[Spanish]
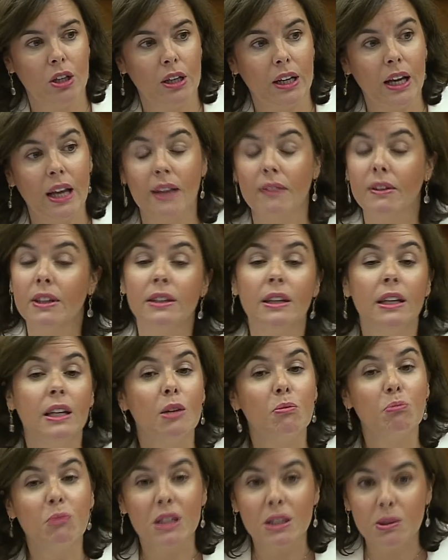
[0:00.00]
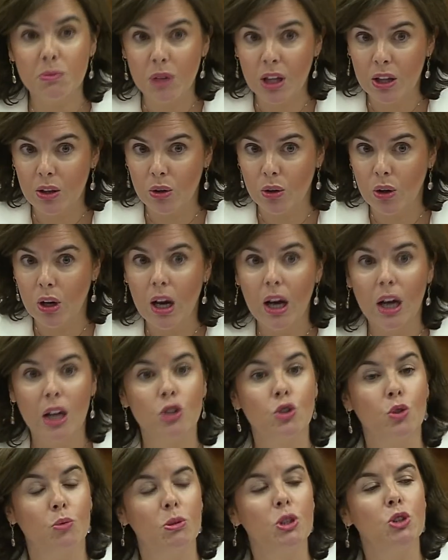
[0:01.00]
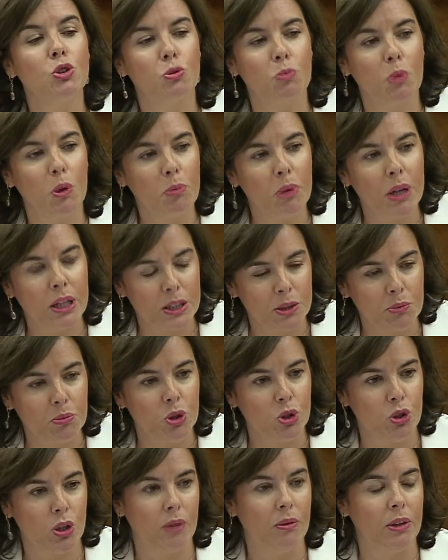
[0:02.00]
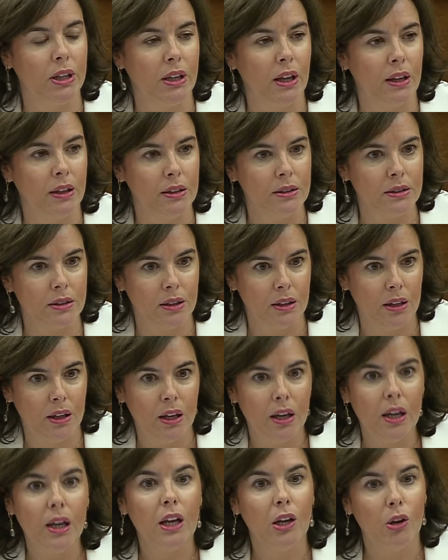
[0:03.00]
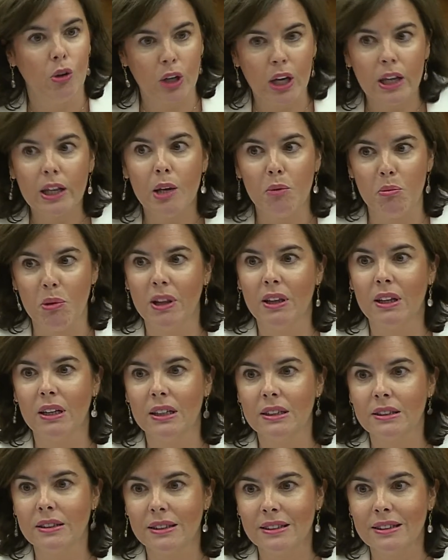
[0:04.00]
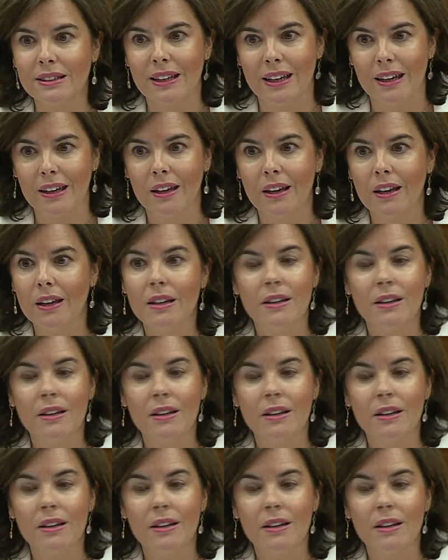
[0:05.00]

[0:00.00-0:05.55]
cada vez tienen más miedo a asumir sus propias responsabilidades y lo que hay que pedirles es que,